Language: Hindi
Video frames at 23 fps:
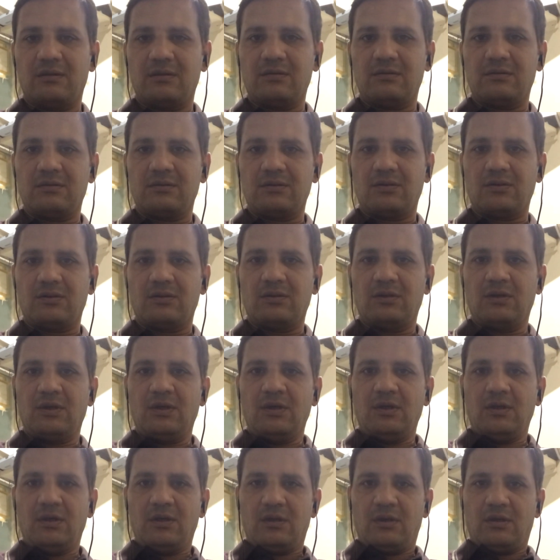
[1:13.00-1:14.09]
यू नो
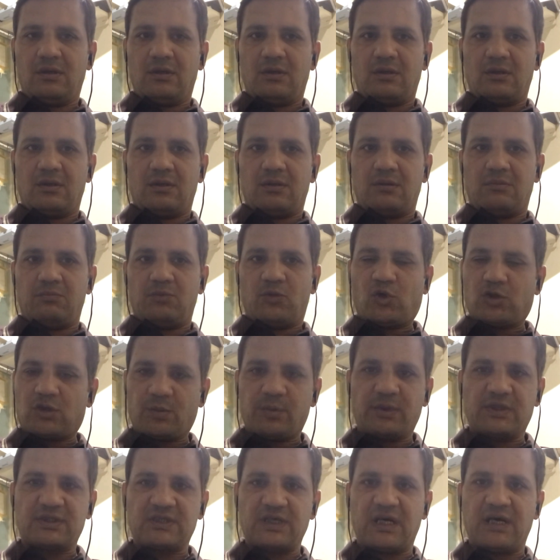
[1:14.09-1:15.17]

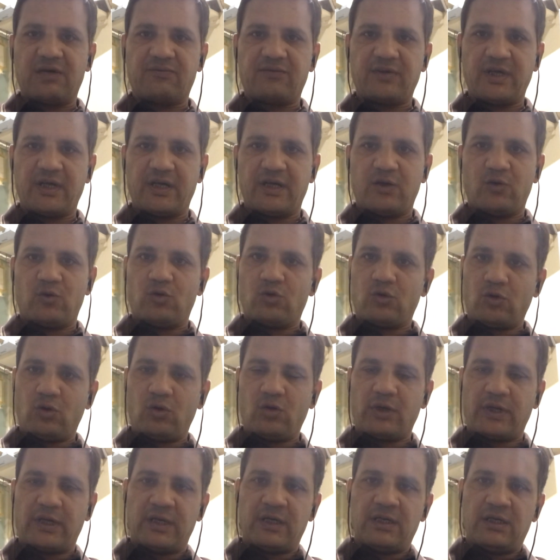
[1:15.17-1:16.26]
मोतबर सहाफ़ी हैं
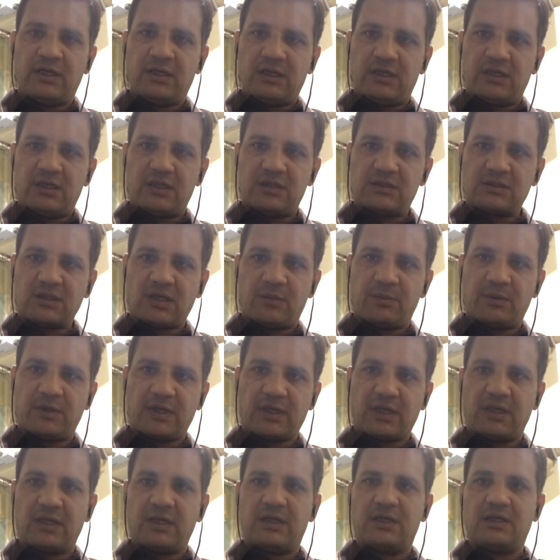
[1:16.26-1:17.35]
उन्होंने इस खबर
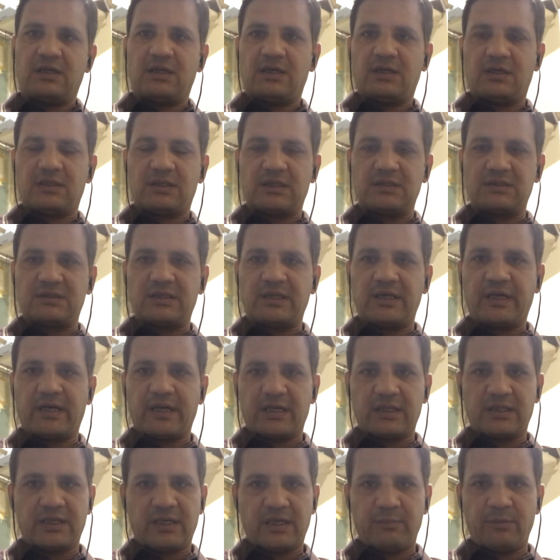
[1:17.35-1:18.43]
की तस्दीक कर
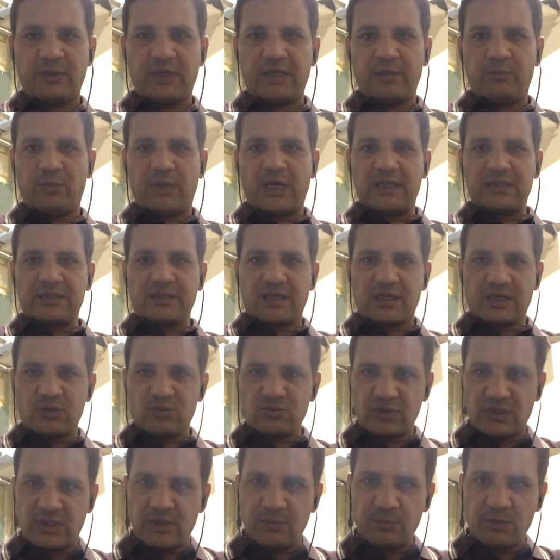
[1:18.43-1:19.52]
दी है मैं बात कर रहा हूँ
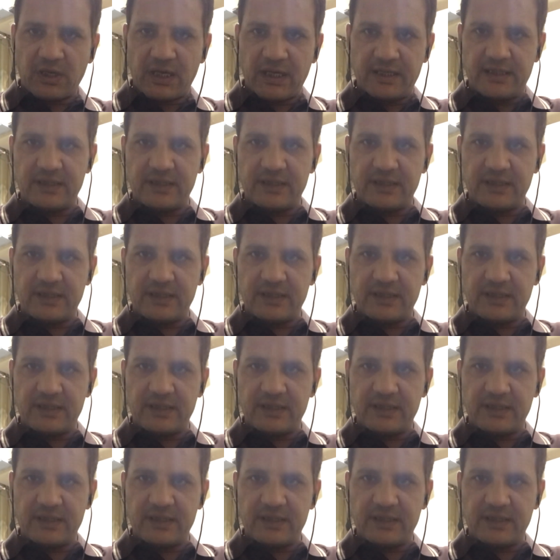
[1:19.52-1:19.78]
सलीम खालिक